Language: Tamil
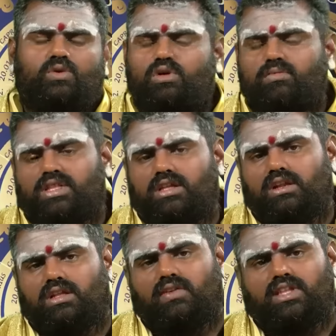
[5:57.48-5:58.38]
குடும்பத்தில்
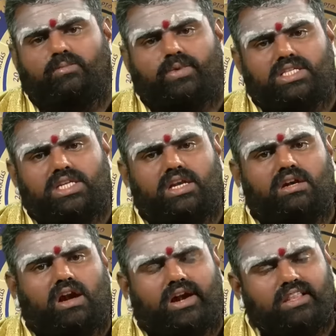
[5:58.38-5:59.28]
இருந்து வந்த
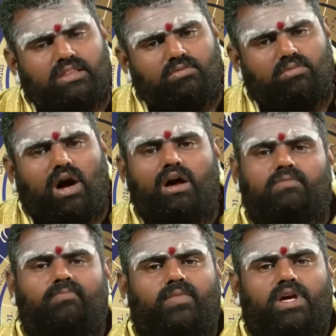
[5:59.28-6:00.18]
பிரச்சனைகள் அனைத்தும்
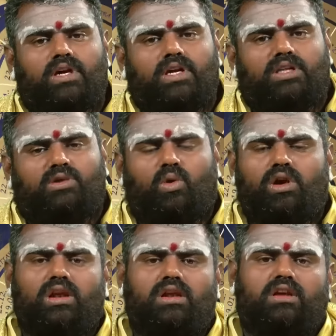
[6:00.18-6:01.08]
மாறும்
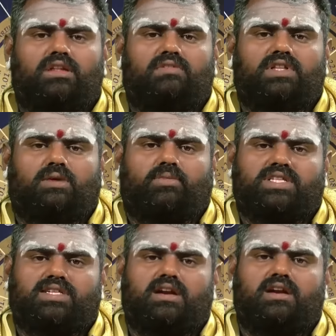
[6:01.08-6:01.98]
தொழிலில் இருந்து வந்த
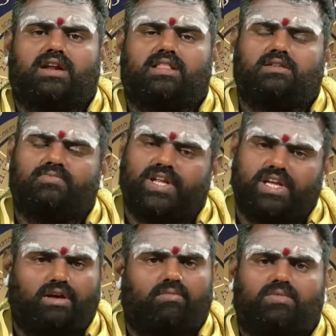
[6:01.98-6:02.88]
பிரச்சனைகள் அனைத்தும்
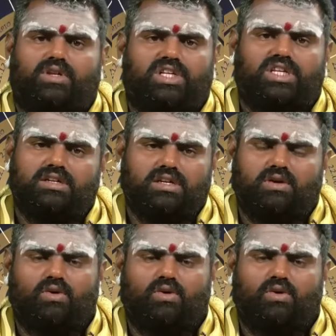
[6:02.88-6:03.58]
நீங்கும் இன்று